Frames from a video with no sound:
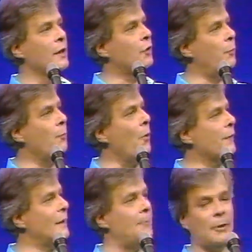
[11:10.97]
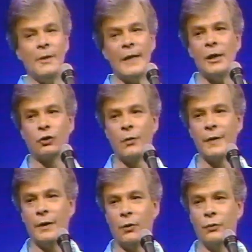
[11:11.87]
Là, là, je veux dire, tu peux passer
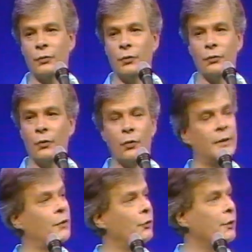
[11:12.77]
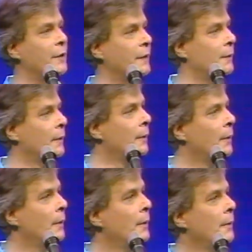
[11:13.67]
l'après-midi à choisir ton, ton, ton,
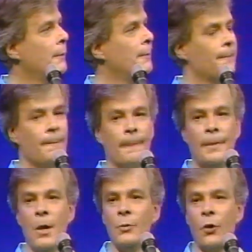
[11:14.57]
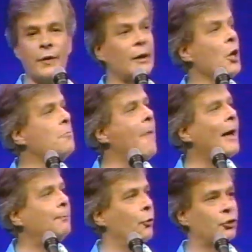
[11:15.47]
désodorisant. on
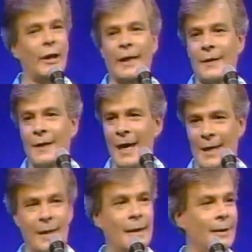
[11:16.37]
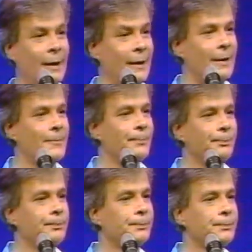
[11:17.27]
dirait qu'il y a une marque pour chaque aisselle,
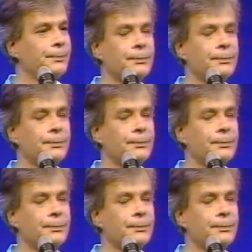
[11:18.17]
hein?